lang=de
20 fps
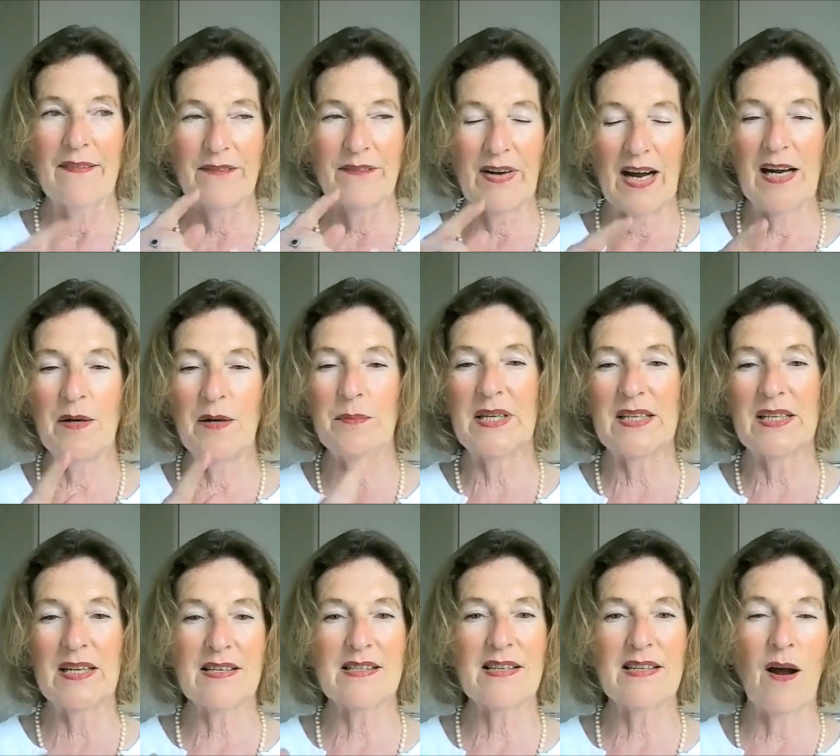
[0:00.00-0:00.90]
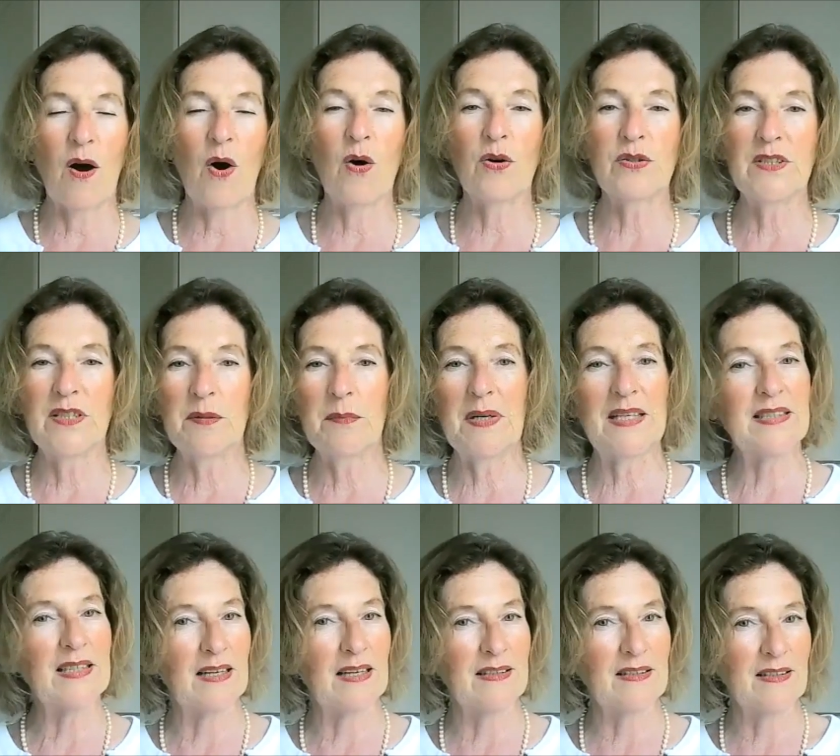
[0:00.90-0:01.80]
weil mir das ja auch
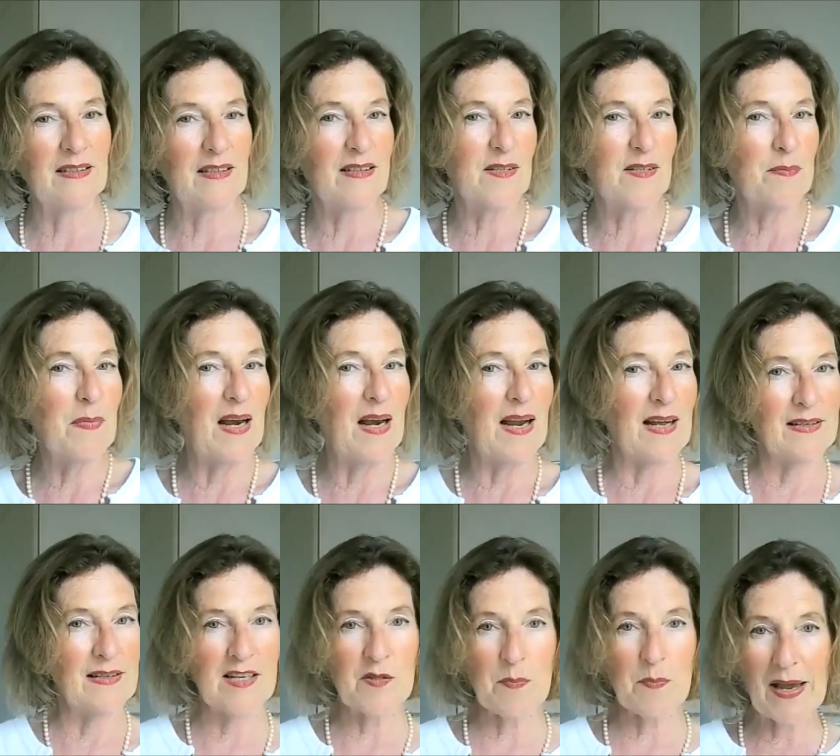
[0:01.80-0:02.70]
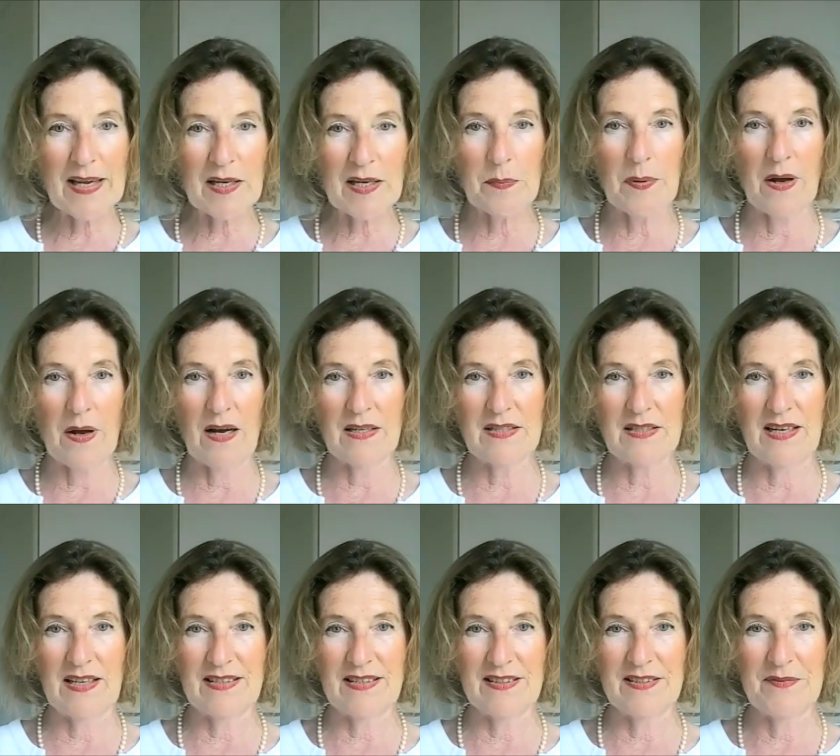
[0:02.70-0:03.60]
niemand anderes mal anders
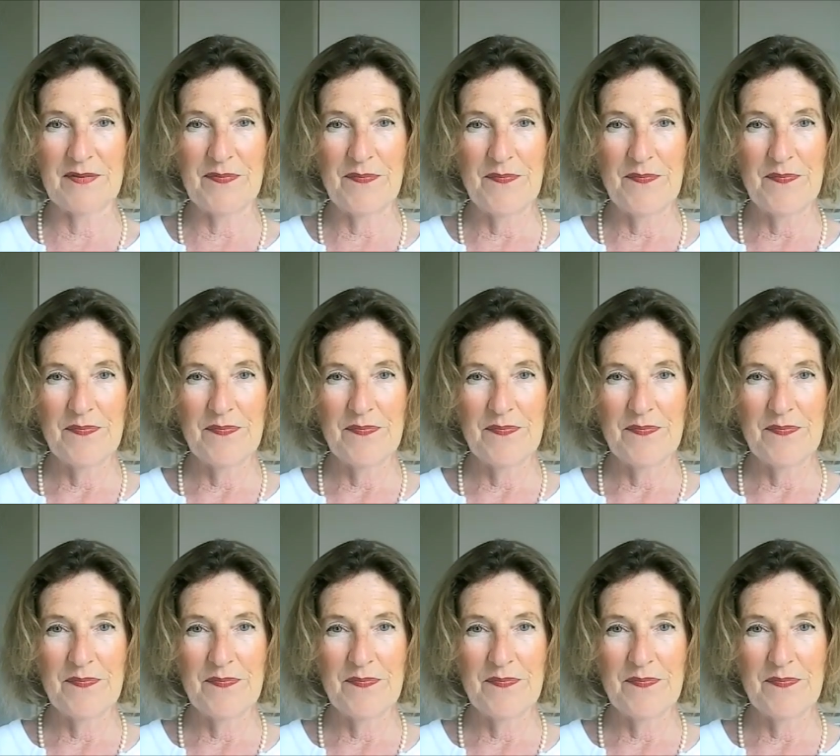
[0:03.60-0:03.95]
beigebracht hatte,